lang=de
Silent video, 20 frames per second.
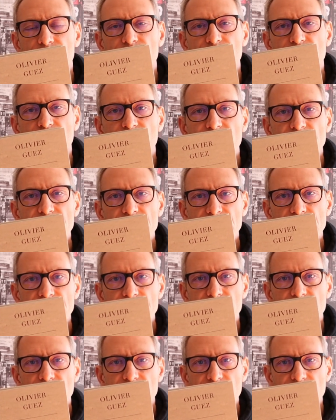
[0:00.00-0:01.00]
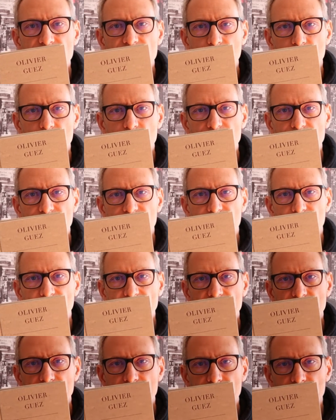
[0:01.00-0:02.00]
Verschwinden des Josef
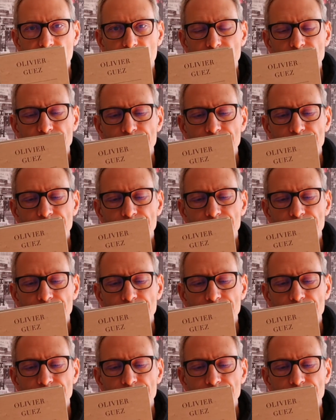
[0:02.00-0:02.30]
Mengele.